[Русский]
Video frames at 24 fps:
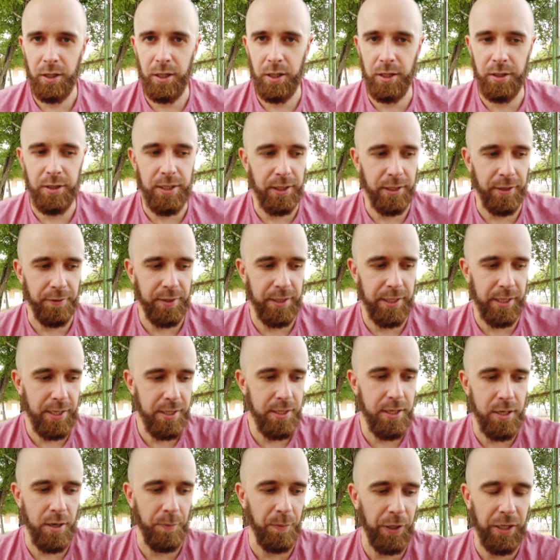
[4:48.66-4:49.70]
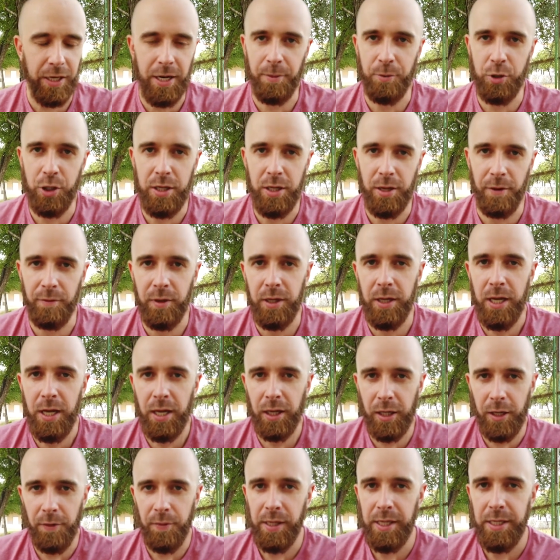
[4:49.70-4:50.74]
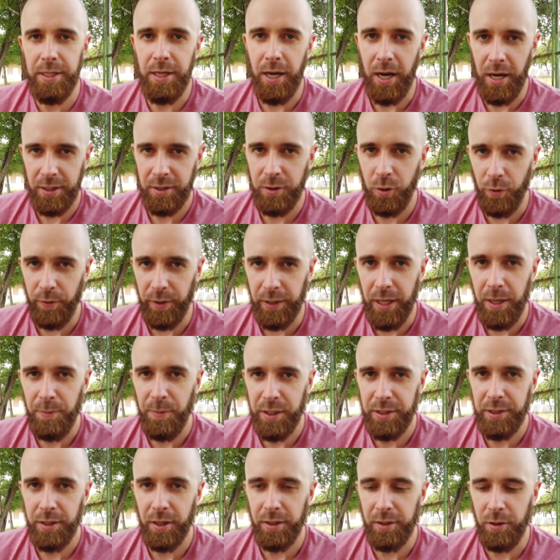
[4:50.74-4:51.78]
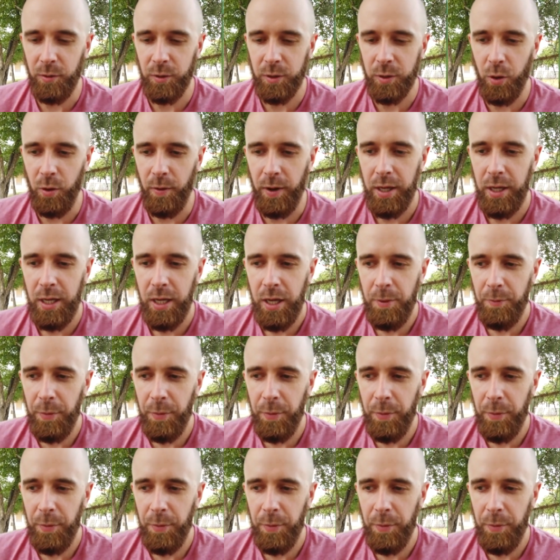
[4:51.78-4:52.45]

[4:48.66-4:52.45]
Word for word: и где-то в середине петли общения вы говорите о слове, да, мастер одного слова.